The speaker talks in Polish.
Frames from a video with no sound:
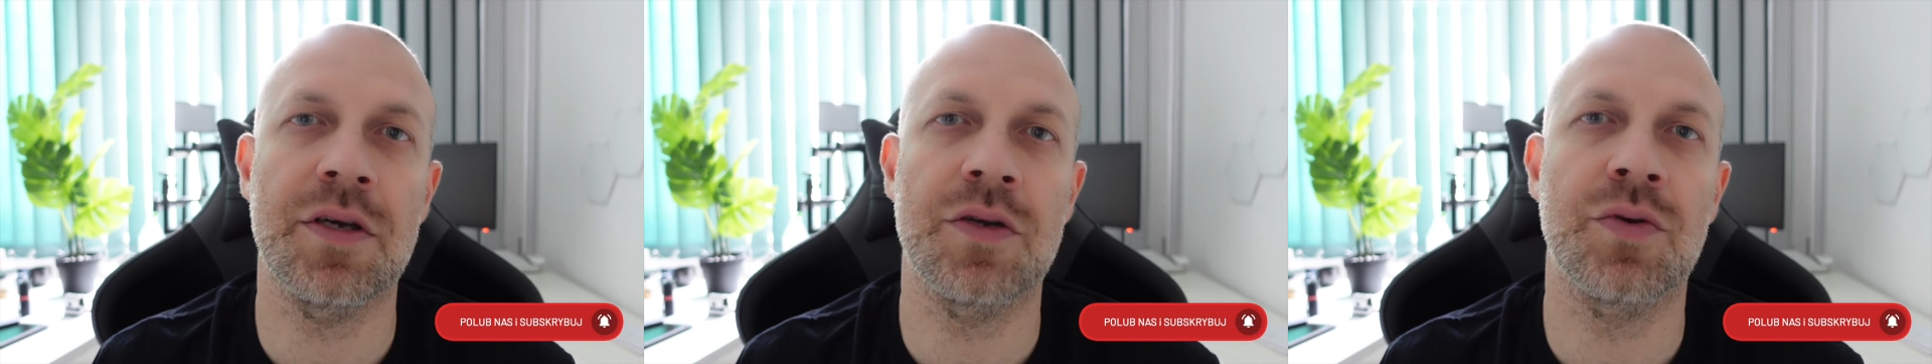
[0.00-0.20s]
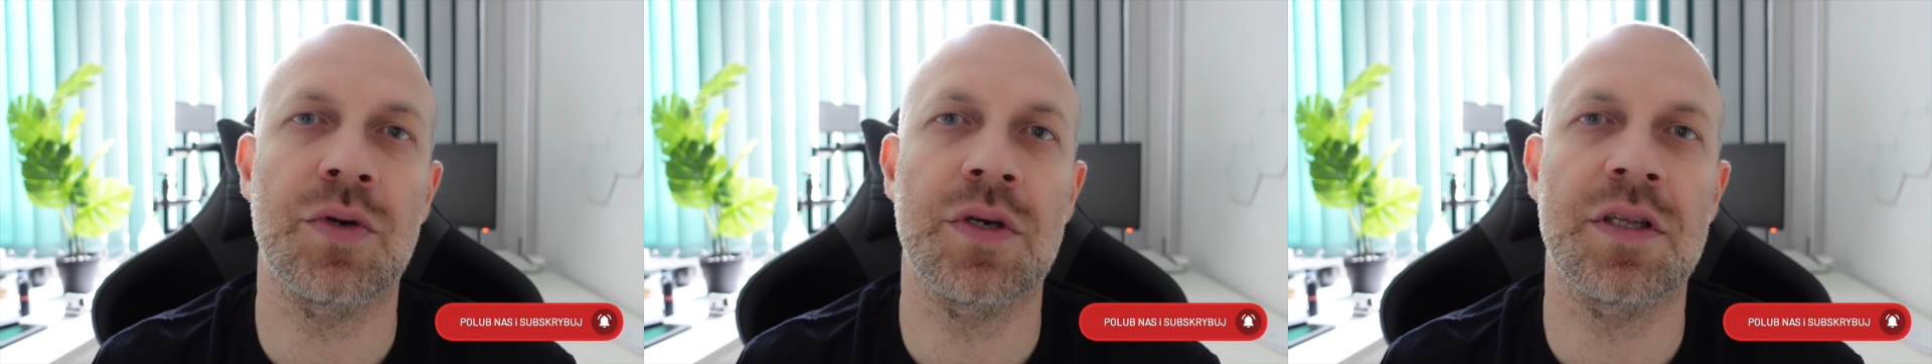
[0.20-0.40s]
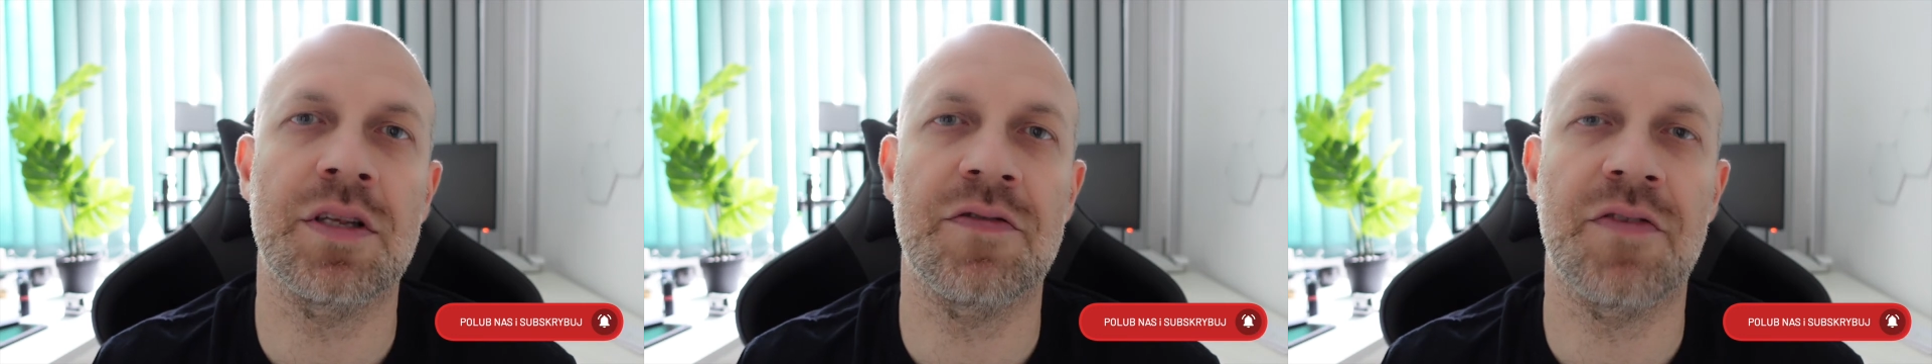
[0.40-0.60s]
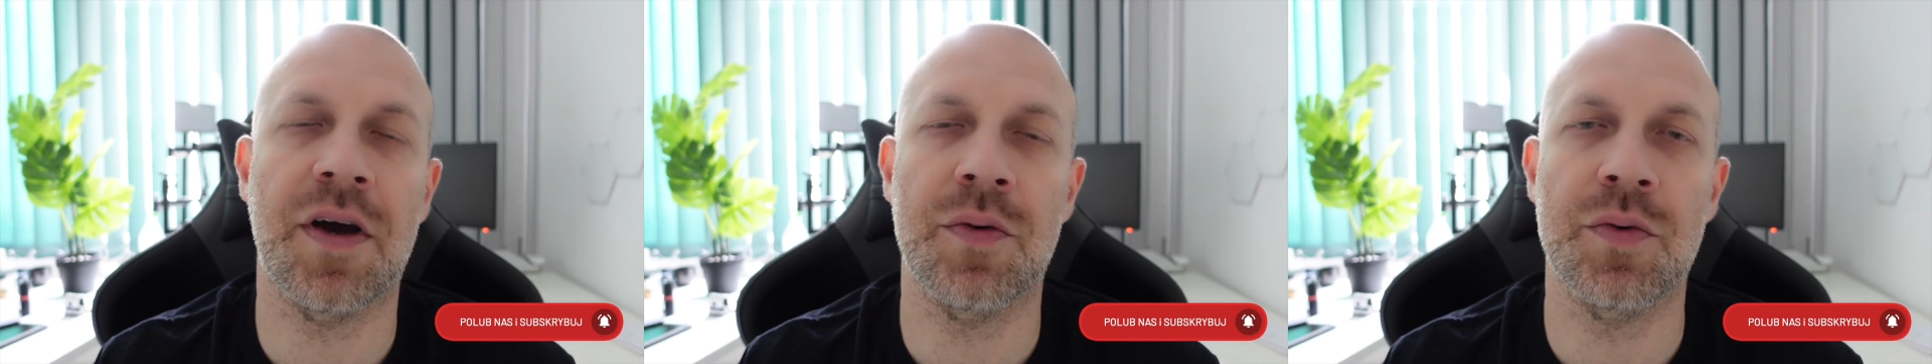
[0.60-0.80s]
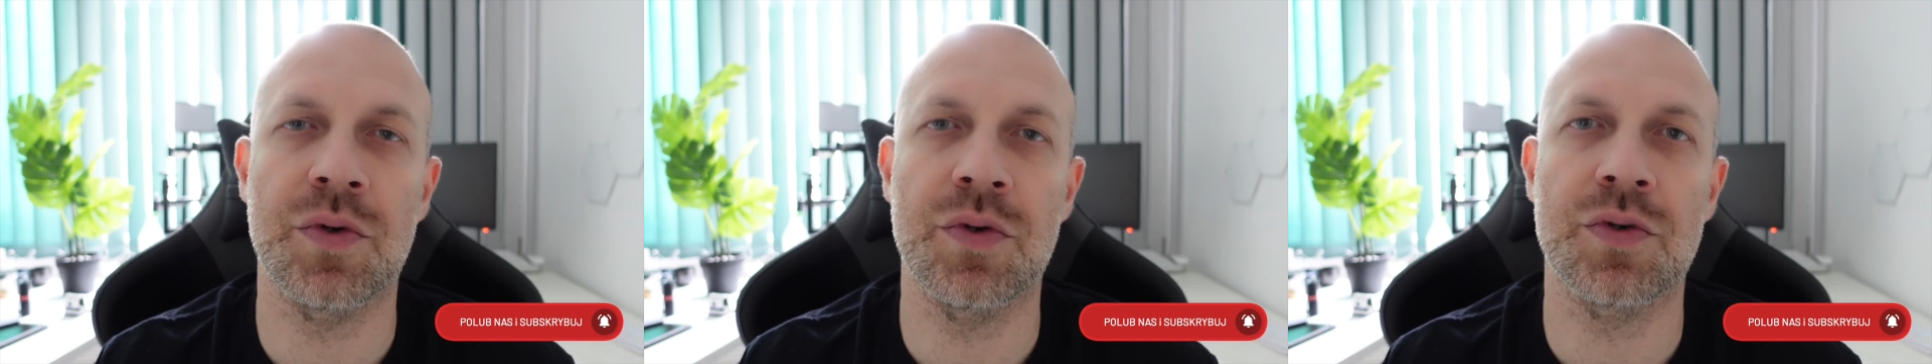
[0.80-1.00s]
i który
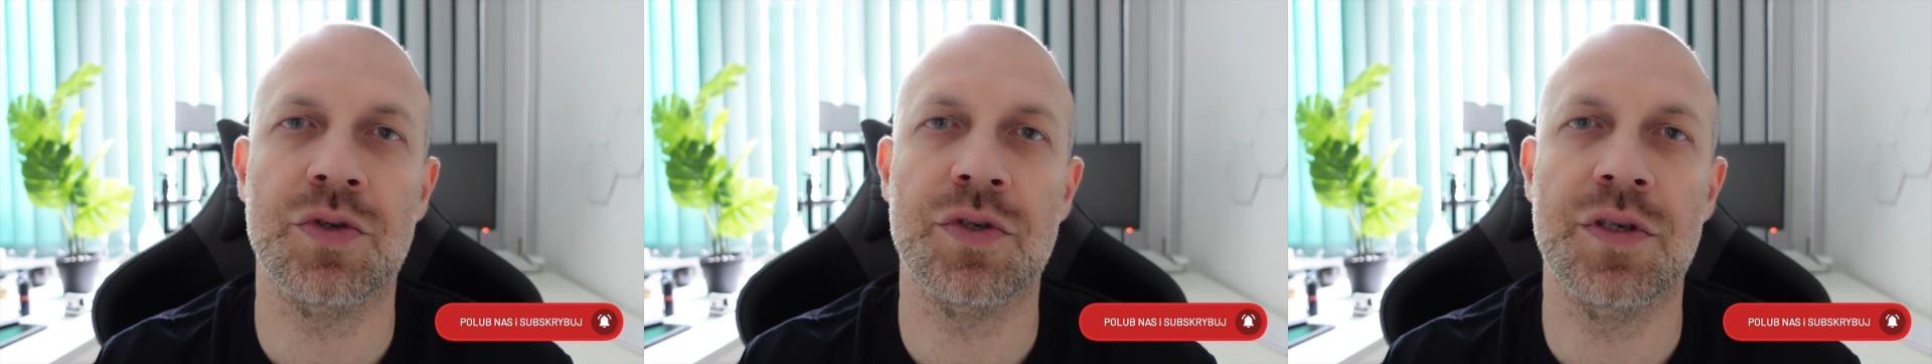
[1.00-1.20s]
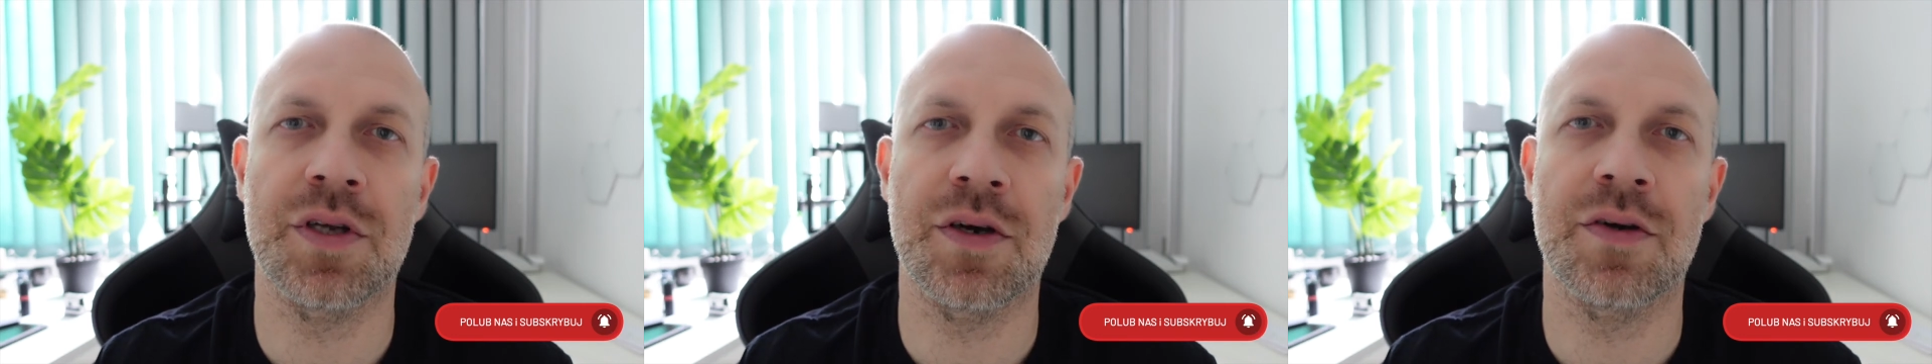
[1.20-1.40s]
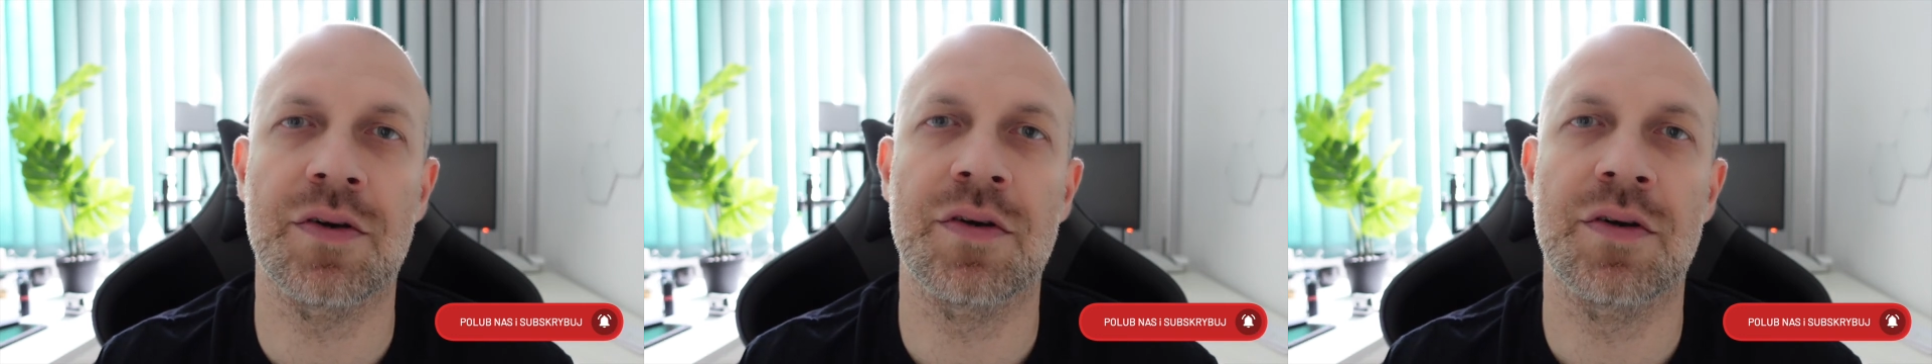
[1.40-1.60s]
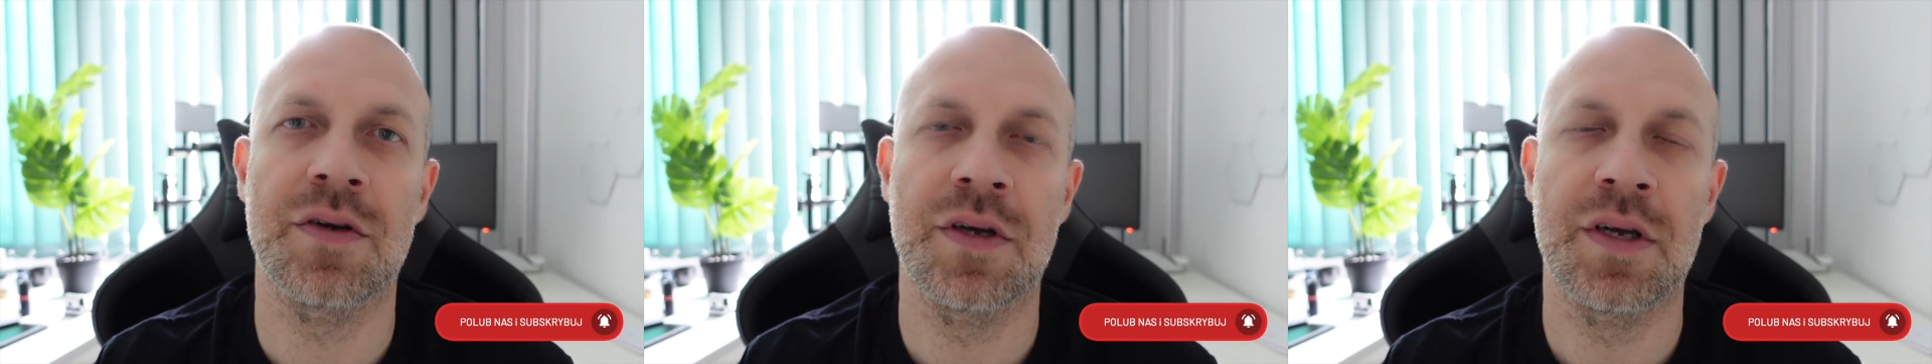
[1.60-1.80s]
trwał już, no,